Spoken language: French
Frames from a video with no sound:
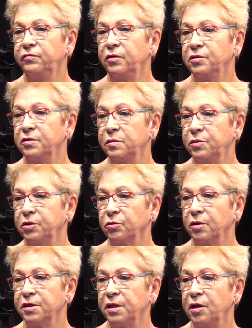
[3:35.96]
deuxième
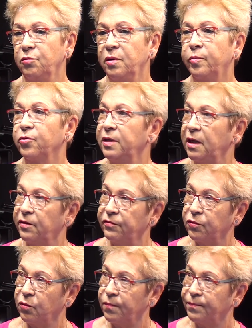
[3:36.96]
chirurgien. Lui, prenait
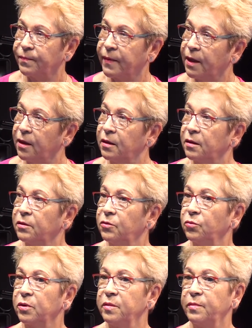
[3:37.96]
l'avion.
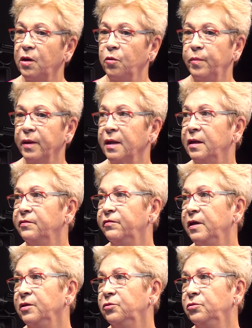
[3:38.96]
Donc, il m'a opéré la
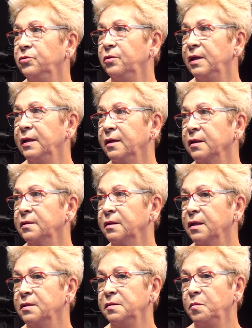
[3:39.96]
veille de Noël
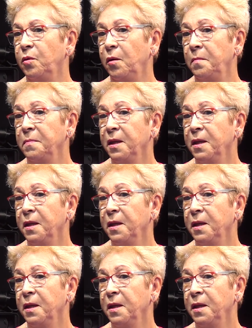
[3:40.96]
quasiment.